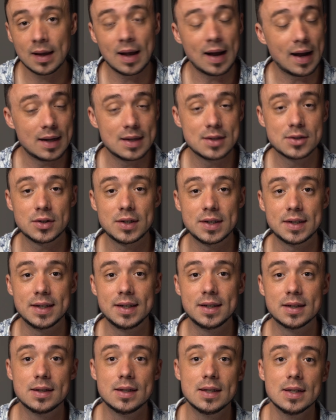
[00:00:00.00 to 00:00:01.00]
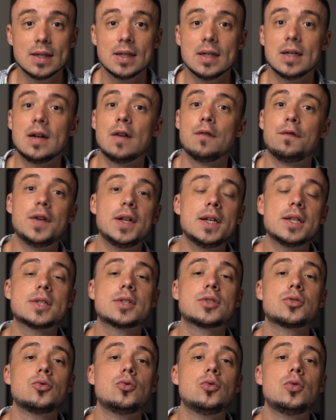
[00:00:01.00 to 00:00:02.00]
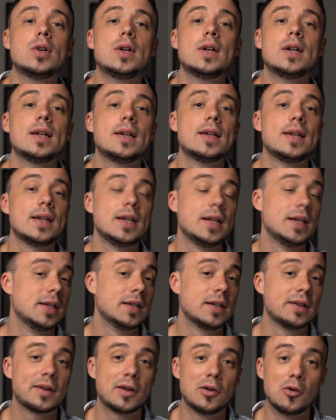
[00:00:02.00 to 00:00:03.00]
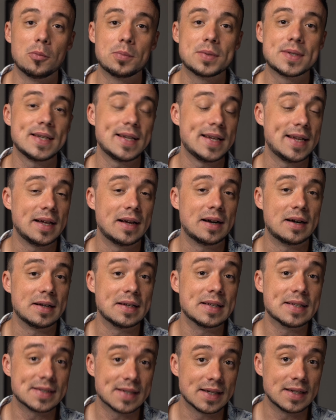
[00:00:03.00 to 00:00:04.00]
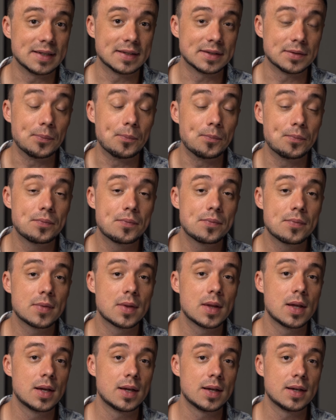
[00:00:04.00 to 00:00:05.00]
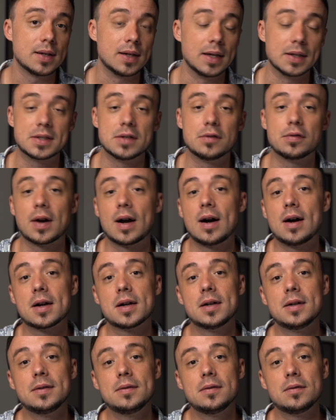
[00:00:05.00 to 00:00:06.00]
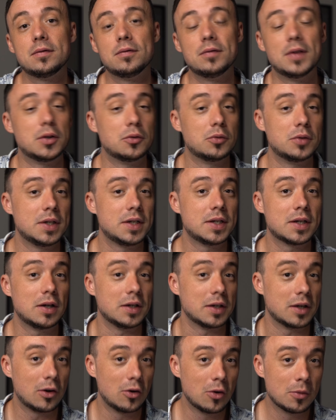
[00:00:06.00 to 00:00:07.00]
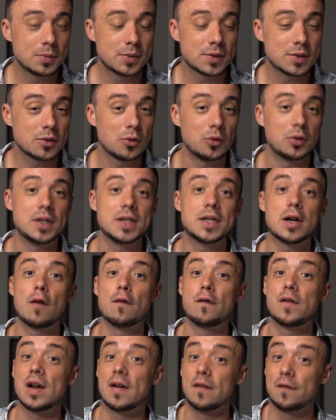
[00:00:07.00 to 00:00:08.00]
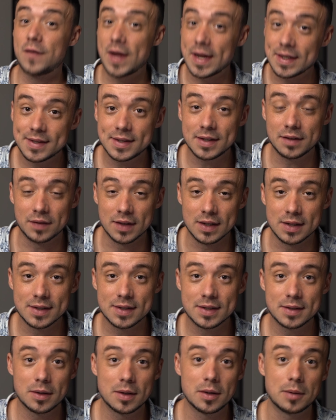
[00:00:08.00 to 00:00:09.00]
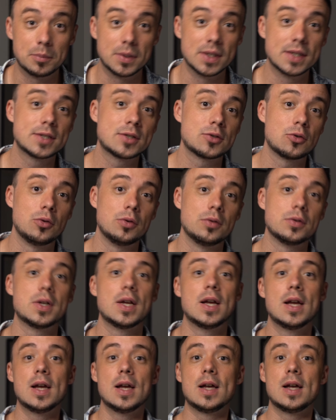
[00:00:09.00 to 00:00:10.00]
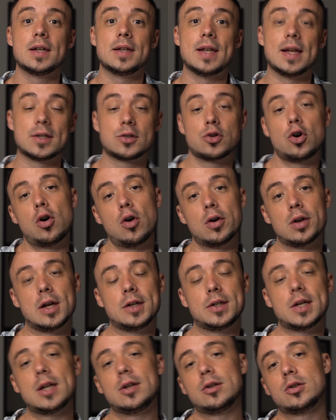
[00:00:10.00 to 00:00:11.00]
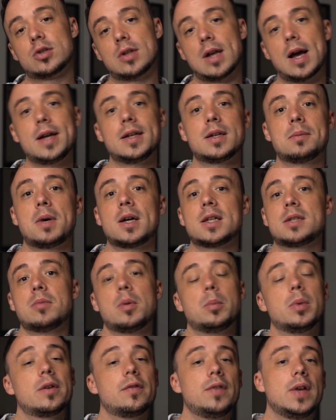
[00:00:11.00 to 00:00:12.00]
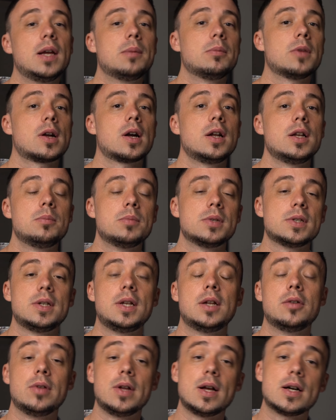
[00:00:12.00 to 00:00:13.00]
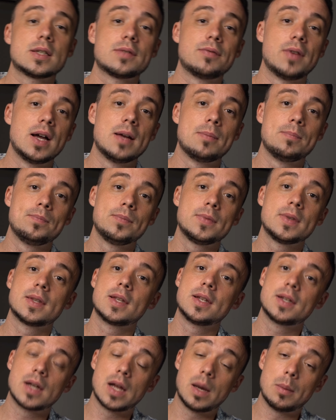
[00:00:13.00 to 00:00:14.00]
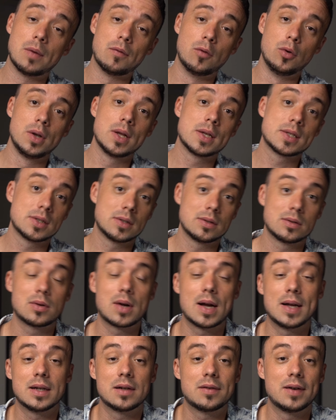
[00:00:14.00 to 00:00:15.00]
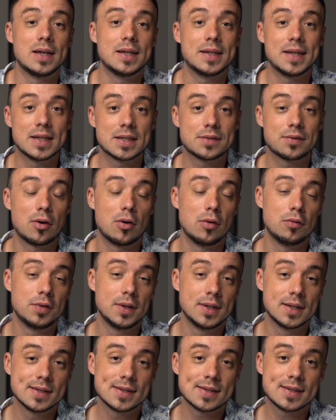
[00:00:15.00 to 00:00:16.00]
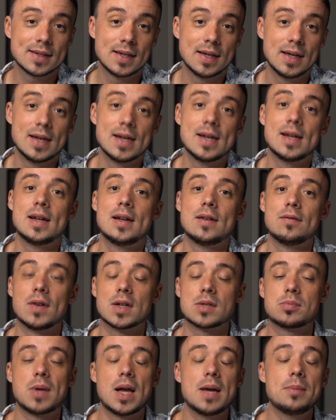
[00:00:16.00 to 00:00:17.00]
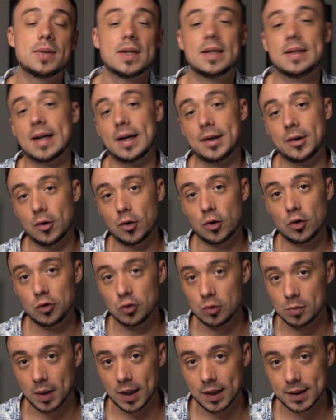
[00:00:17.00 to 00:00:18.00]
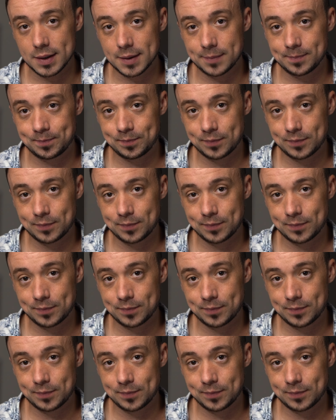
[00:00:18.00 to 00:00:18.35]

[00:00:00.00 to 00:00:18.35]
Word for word: All solche Dinge findest du in Clubs eher selten. Jetzt die Frage, wenn du nicht in Clubs und nicht auf Festivals bist und denkst, oh, Online-Dating ist leicht, da mache ich es mir bequem, da kann ich ein bisschen hin und her swipen, dich dann aber wunderst, dass du keine Qualitätsfrauen findest, was bleibt denn da noch übrig?